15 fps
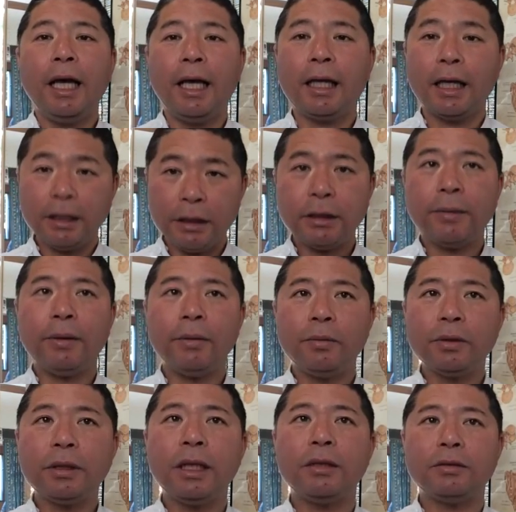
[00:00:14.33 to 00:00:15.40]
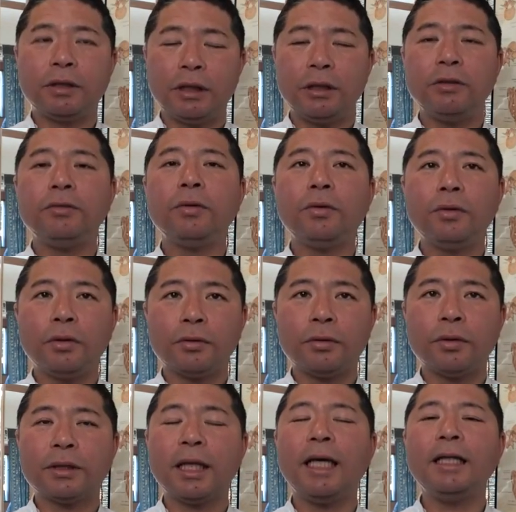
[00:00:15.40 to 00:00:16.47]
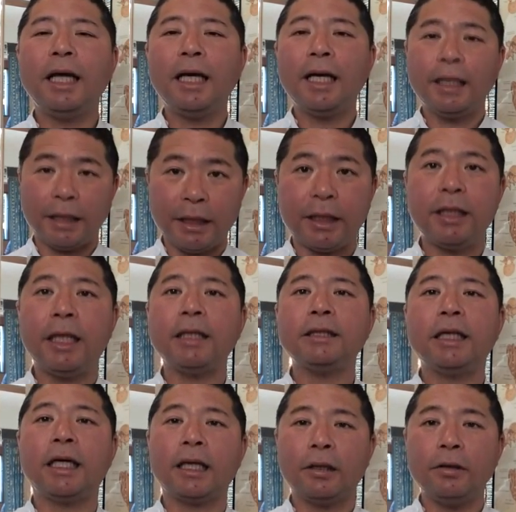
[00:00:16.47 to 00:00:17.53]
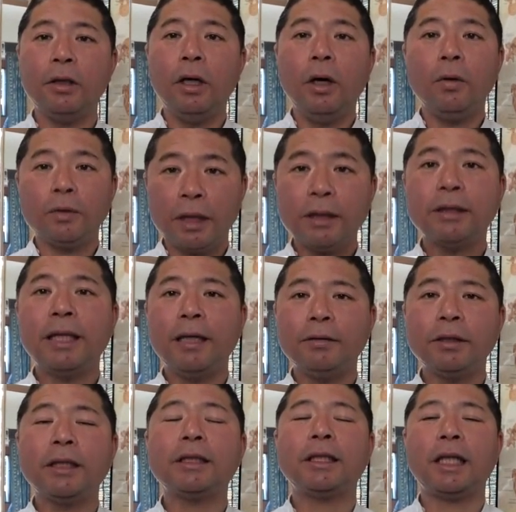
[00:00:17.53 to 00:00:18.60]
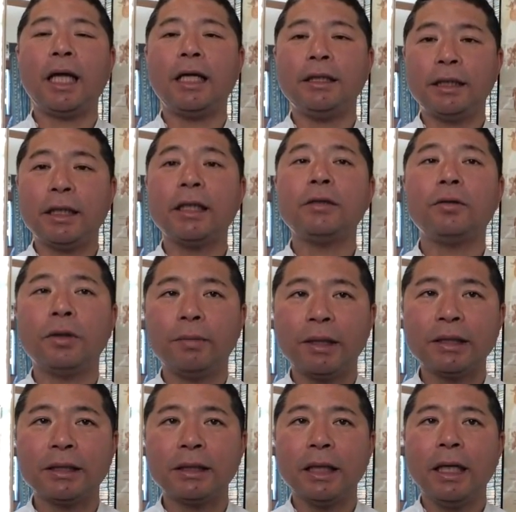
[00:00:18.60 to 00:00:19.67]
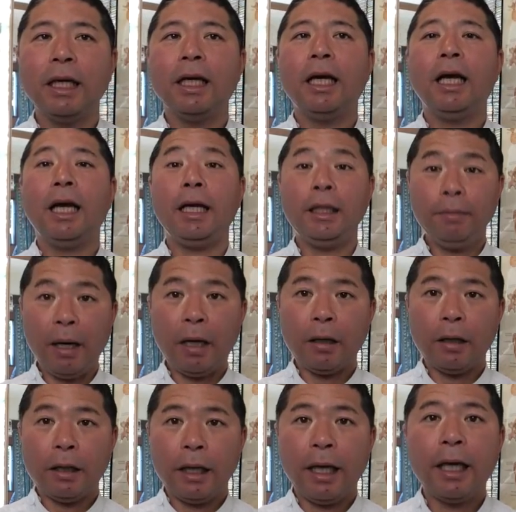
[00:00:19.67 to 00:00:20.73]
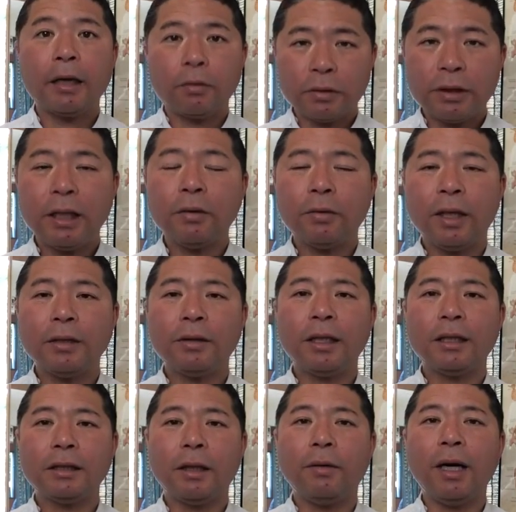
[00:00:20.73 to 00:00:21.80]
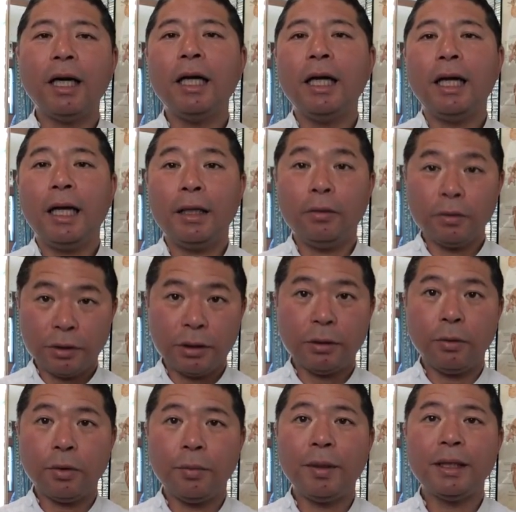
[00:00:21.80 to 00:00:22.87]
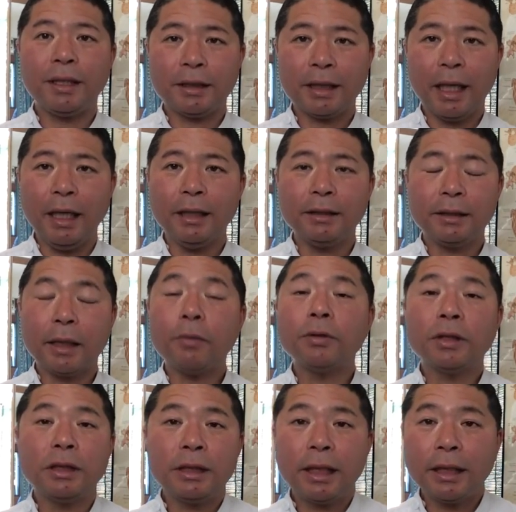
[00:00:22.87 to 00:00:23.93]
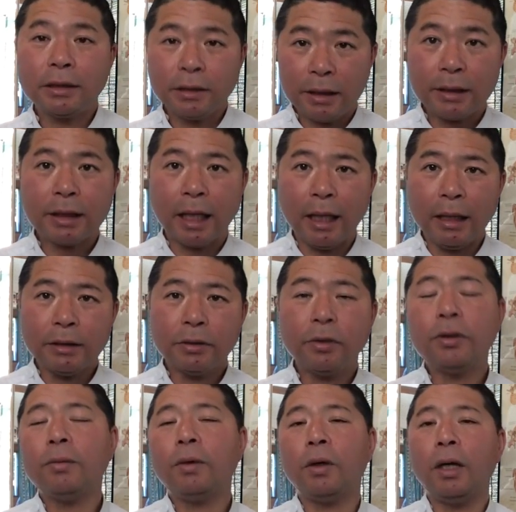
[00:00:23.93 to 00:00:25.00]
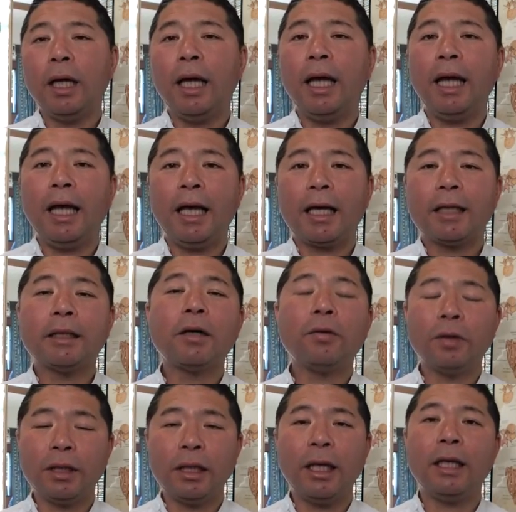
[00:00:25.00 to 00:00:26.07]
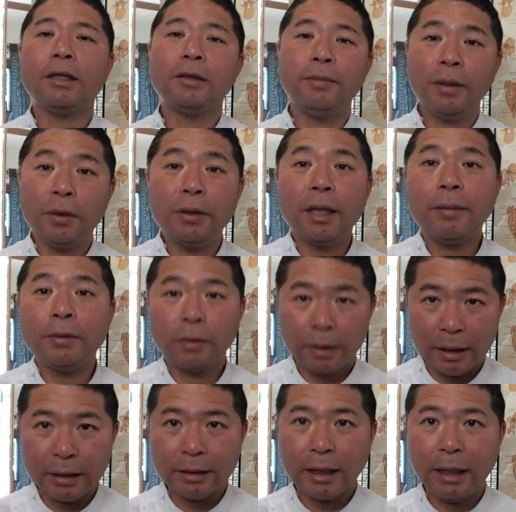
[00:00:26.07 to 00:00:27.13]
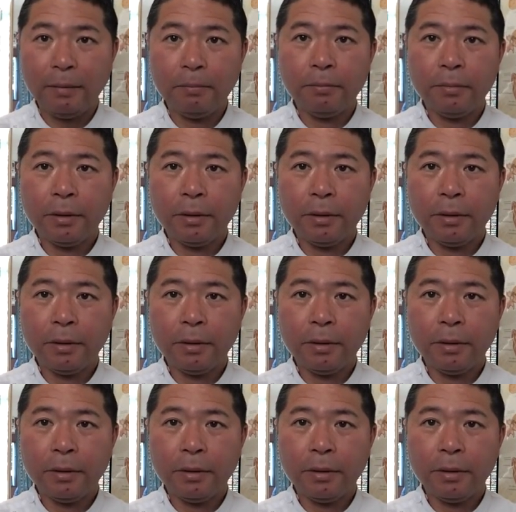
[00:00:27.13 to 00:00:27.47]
え患者様の持っている治癒能力を最大限に引き出してあげるお手伝いをさせていただいておりますえ今、えこちらをご覧のあなたは、え腰痛でお困りですか座骨神経痛ですかそれとも、え肩こり、え首の痛みとかですか